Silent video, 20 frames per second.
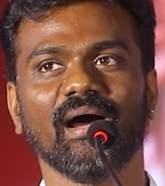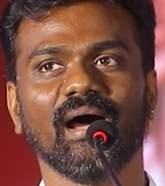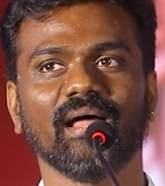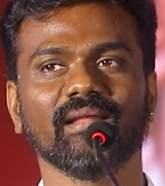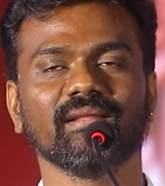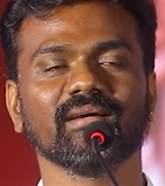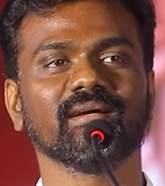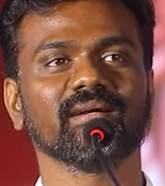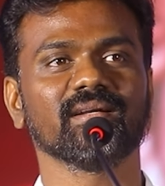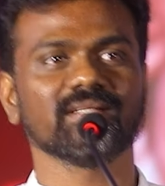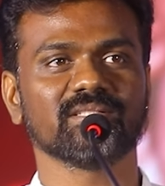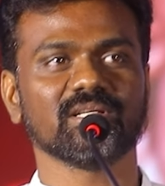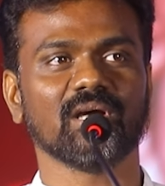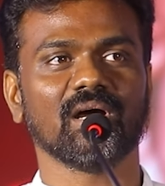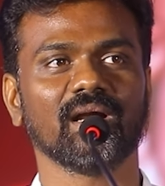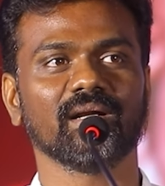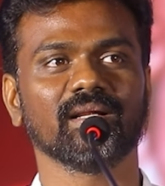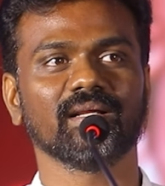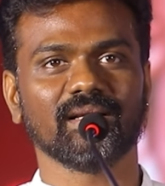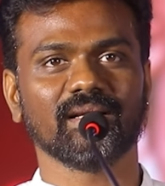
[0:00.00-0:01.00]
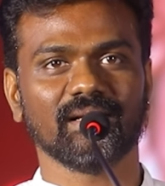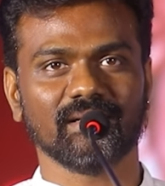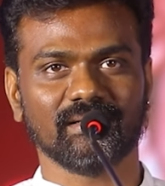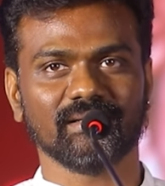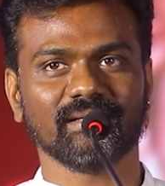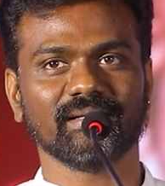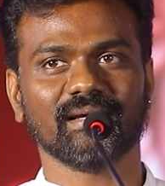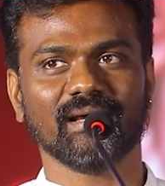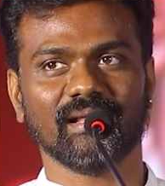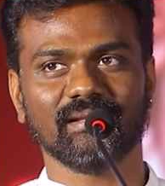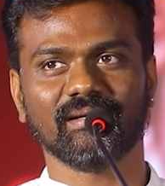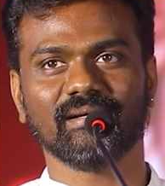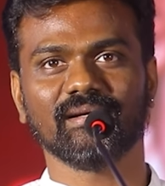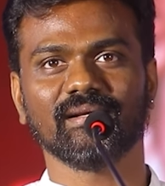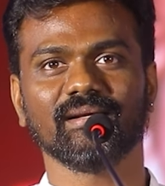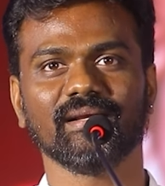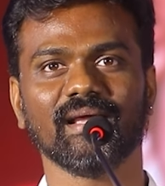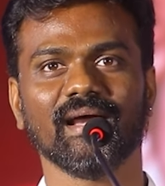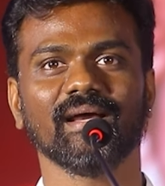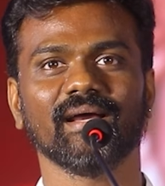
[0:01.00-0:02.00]
அதுக்குன்னு ஜானர் இருக்குது அதுக்குன்னு
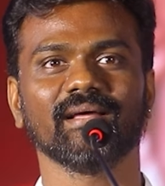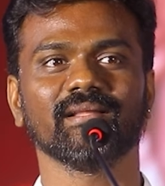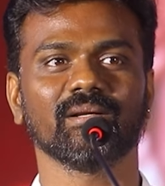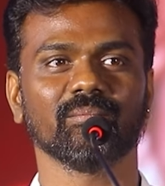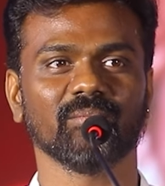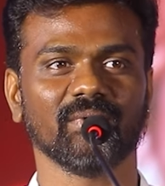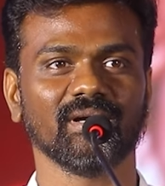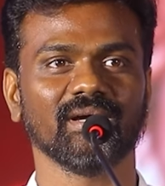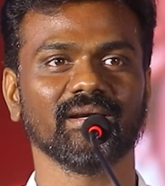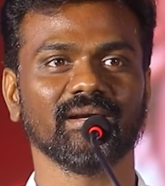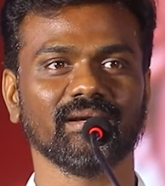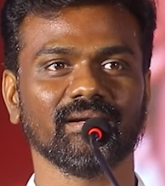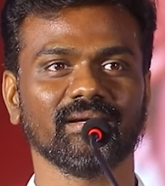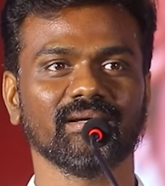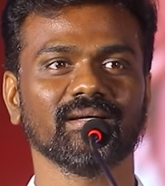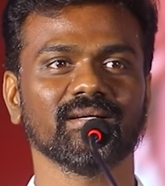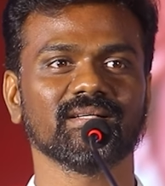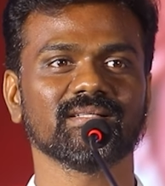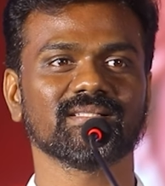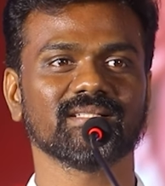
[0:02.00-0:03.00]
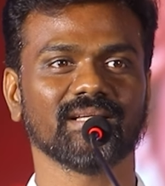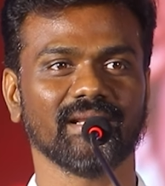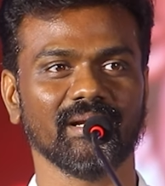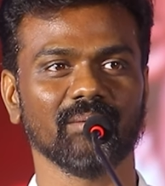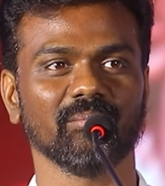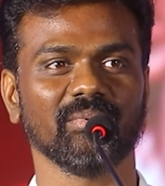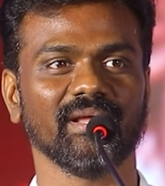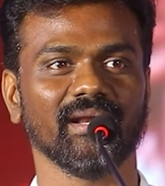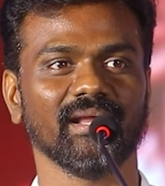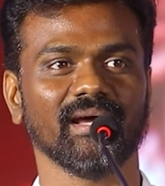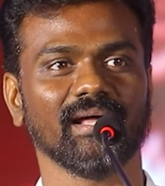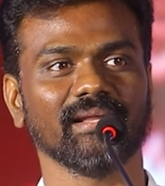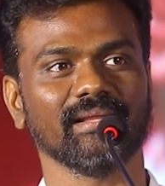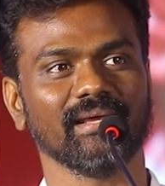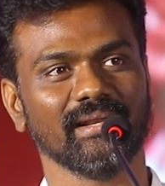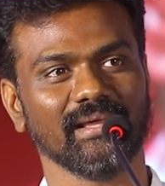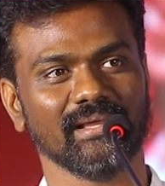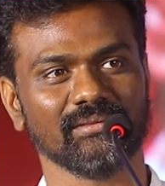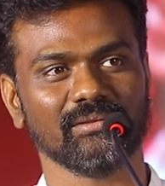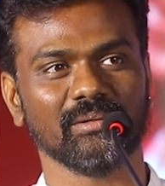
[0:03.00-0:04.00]
நியாய தர்மங்கள் இருக்குது ஸ்க்ரீன் பிளேயில் அது
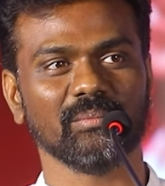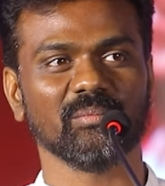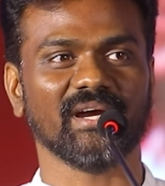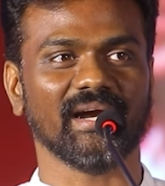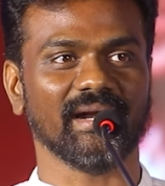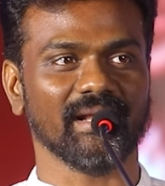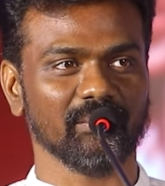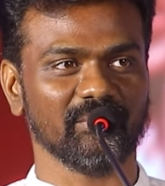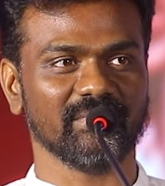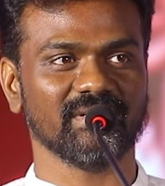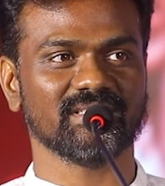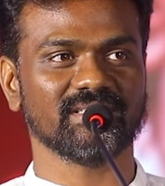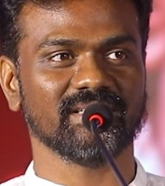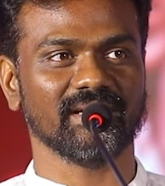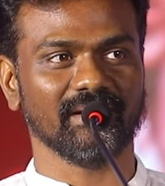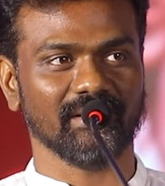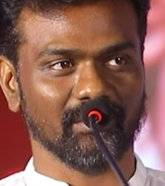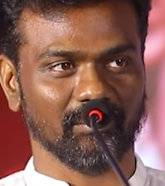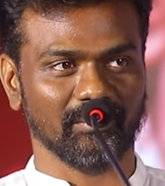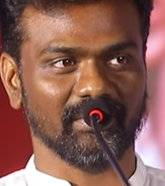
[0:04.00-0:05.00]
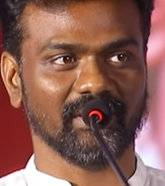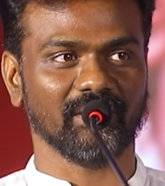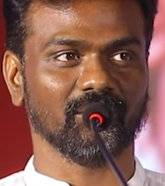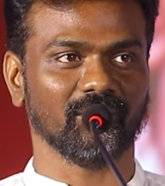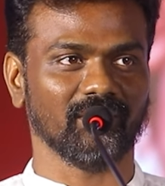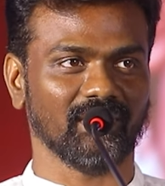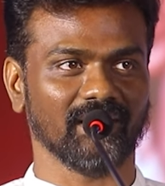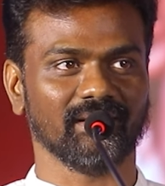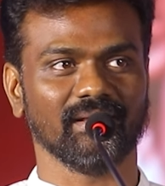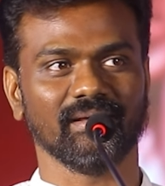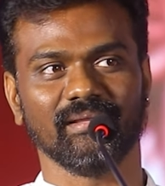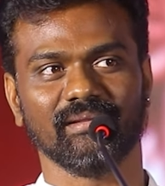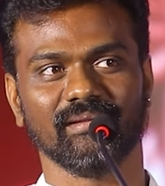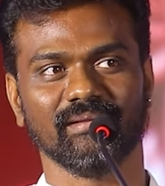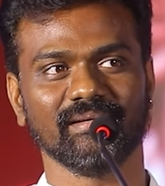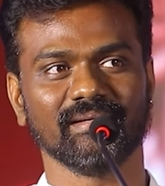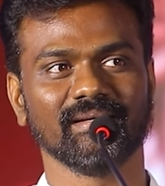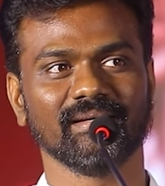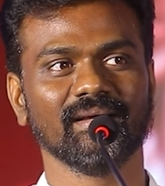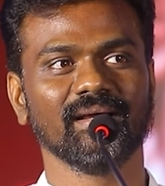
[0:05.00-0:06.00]
எல்லாத்தையும் கடைபிடிச்சு எழுதப்பட்ட ஒரு கதை இது
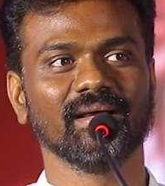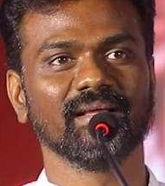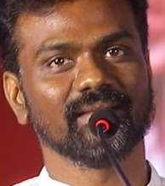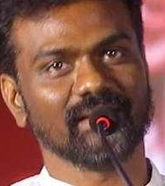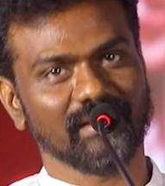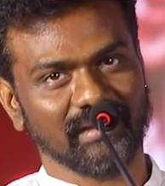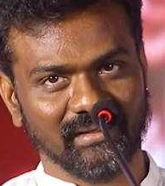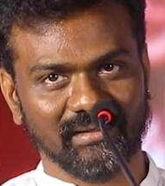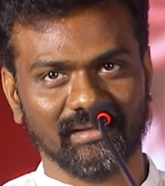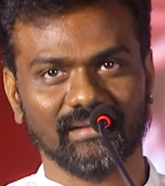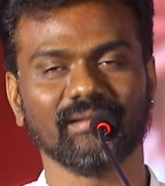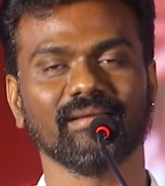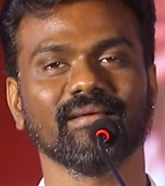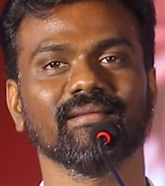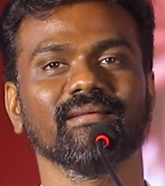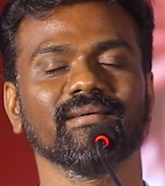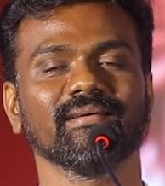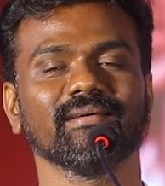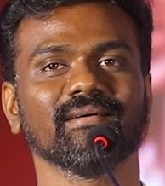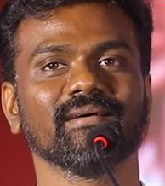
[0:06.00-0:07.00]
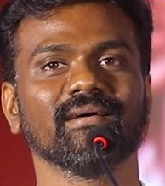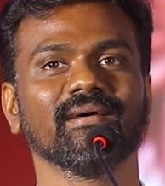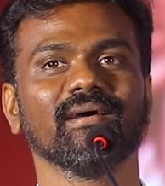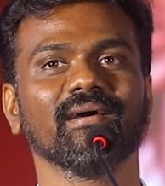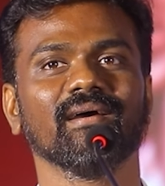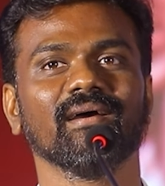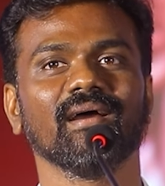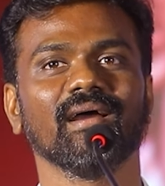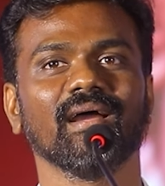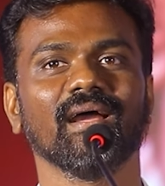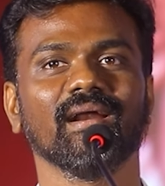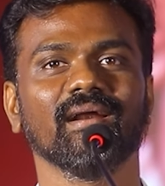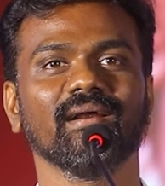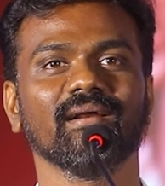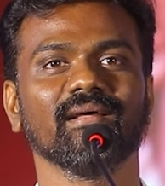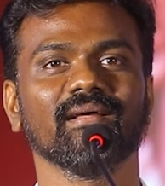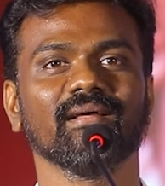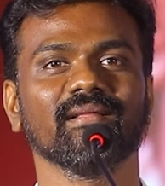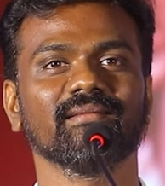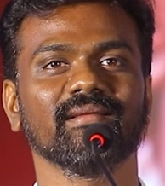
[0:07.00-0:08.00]
திரைக்கதை இது
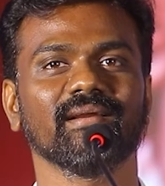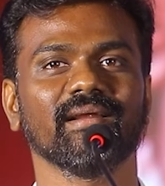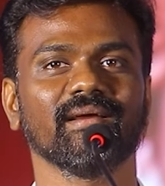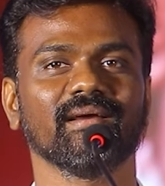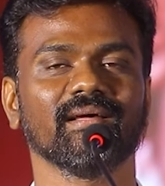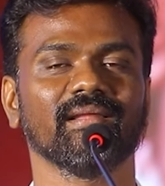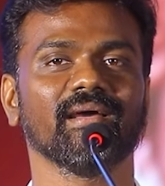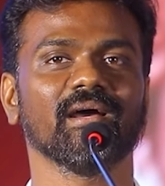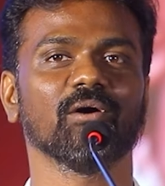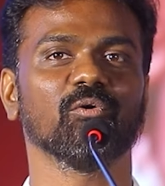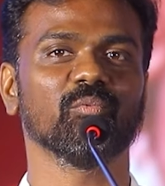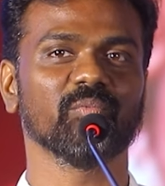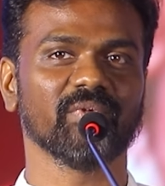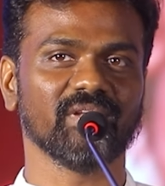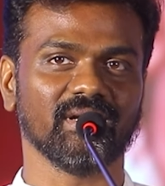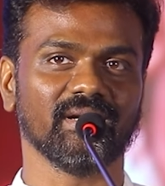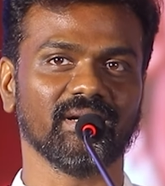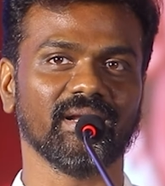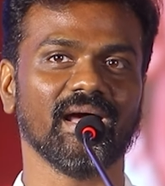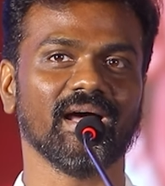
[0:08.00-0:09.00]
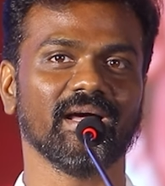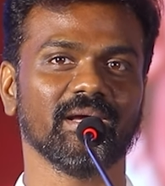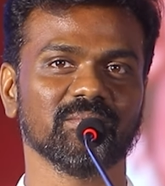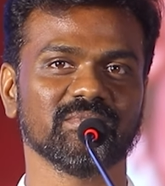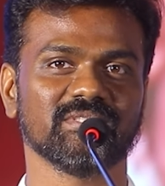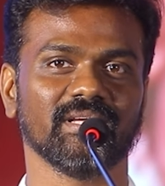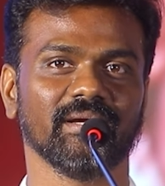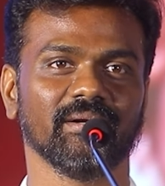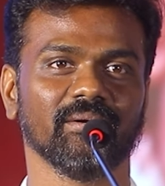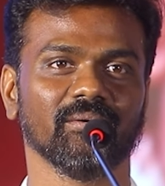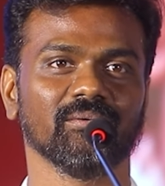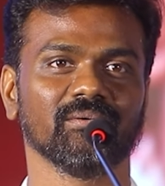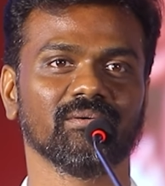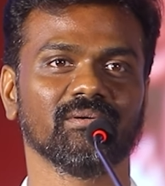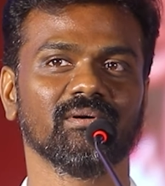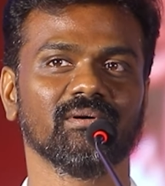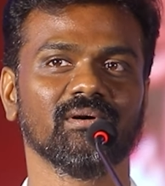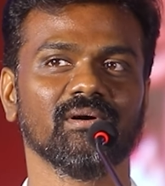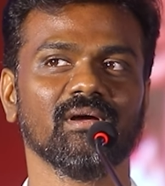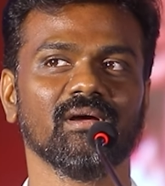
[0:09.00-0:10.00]
அண்ட் uh, திரைக்கதையாகவும் இதுக்கு நியாயம் செய்யணும்
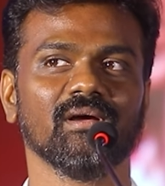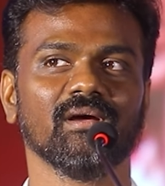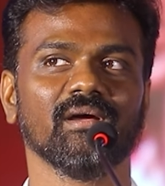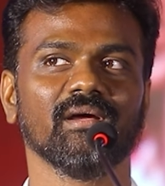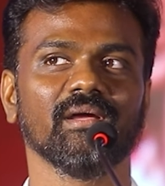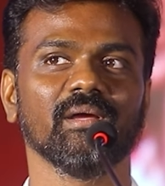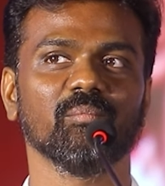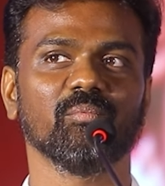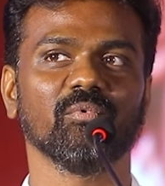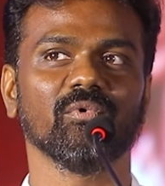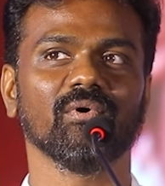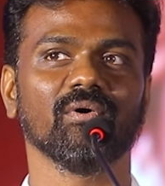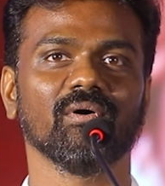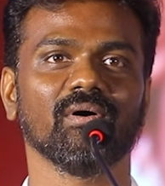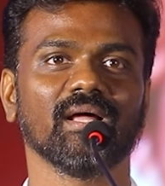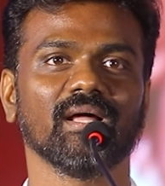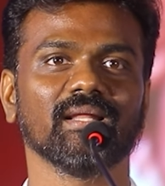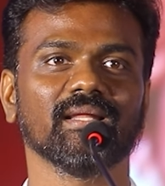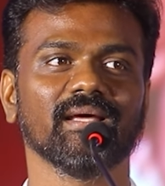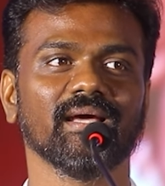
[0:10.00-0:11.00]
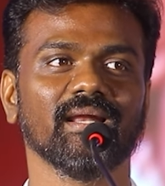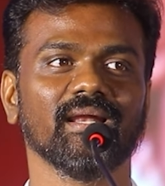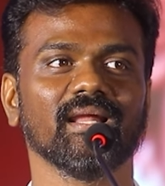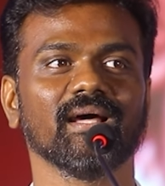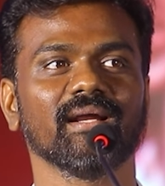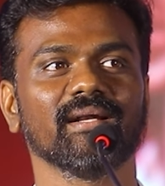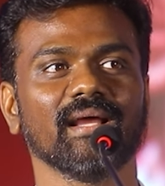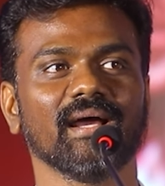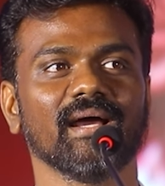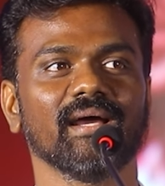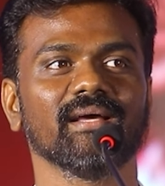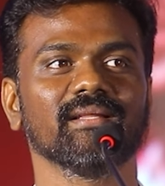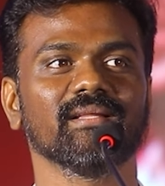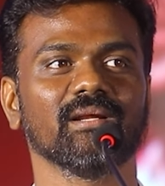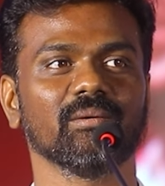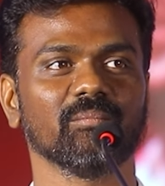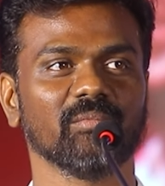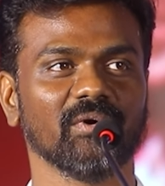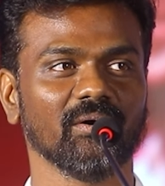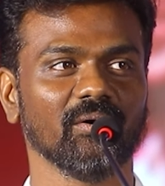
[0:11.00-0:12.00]
இப்போது அந்த எல்லா நியாய
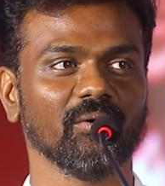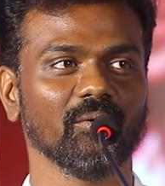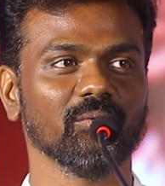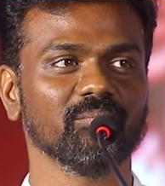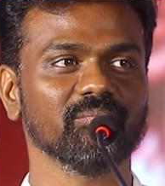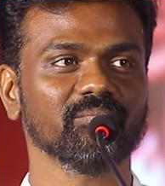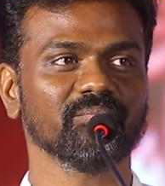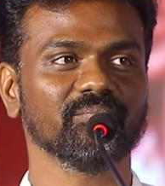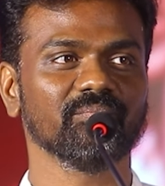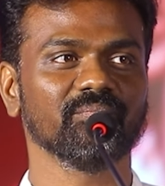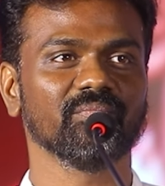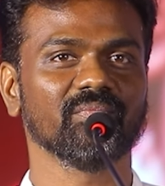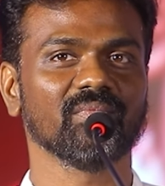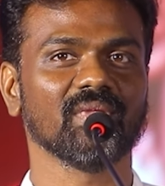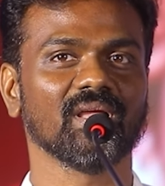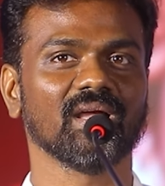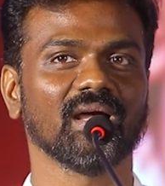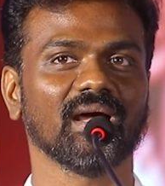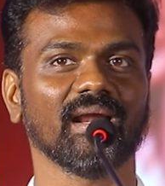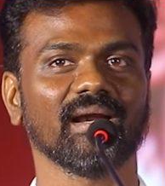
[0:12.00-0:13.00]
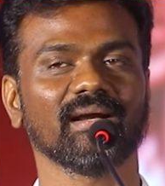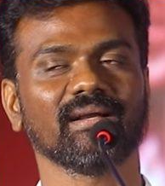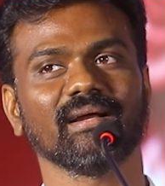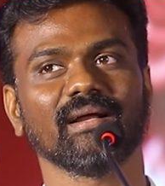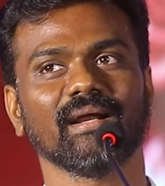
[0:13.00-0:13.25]
தர்மங்களும் கரெக்டாக